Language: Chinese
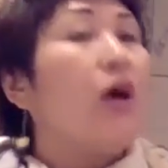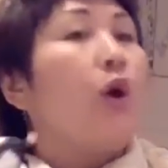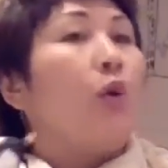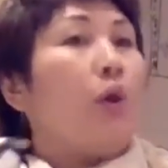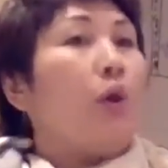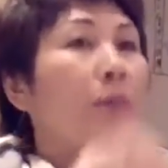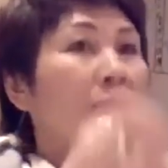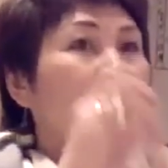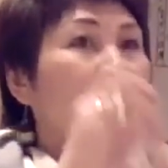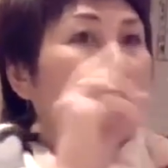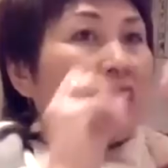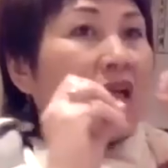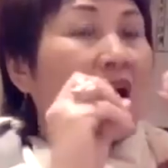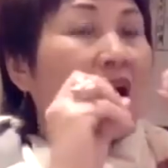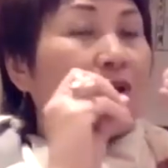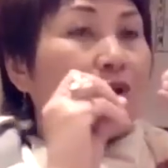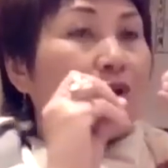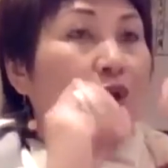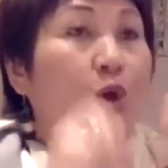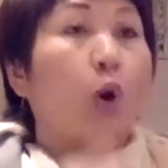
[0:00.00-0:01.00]
我们吃
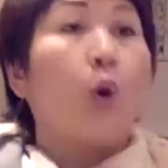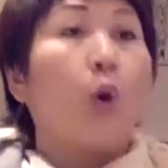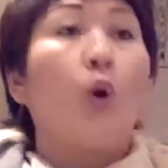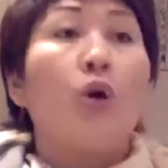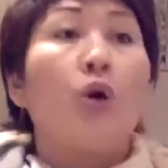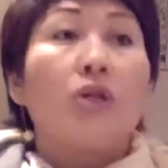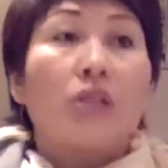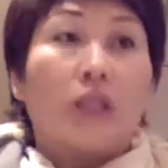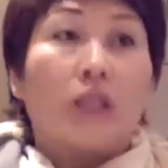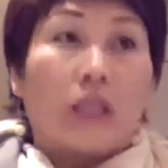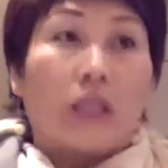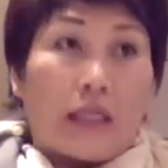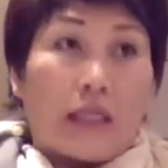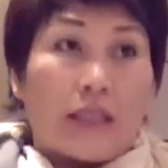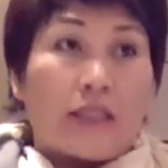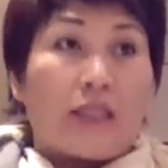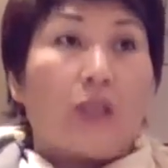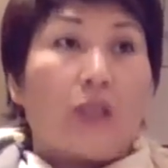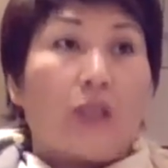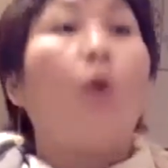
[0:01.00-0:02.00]
下去以后是可以
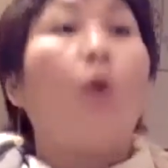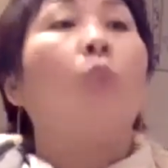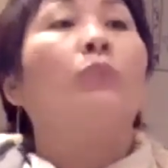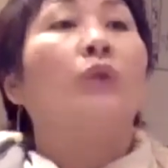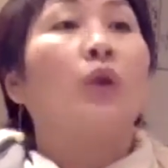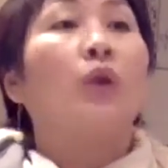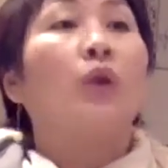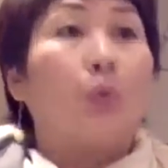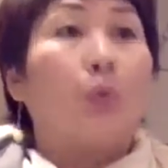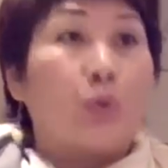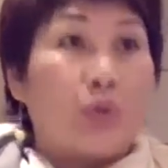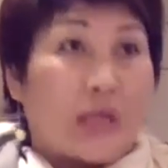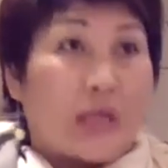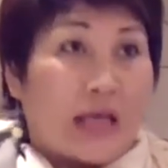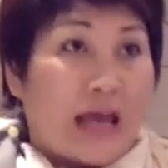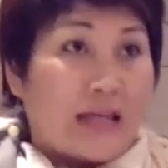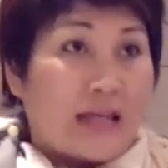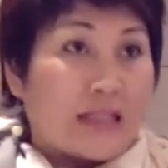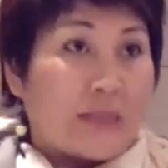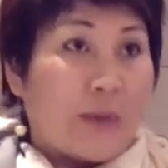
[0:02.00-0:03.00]
激活我们的骨髓
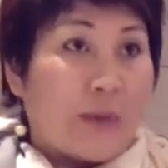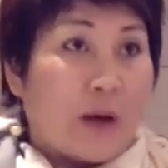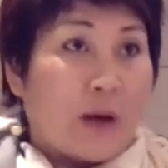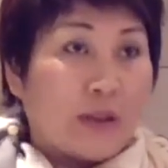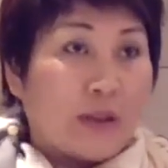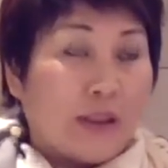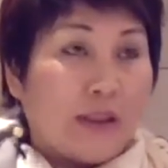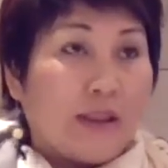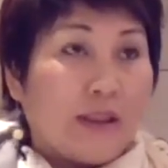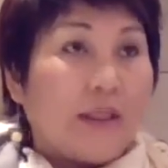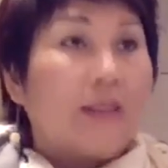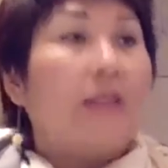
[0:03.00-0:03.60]
干细胞的。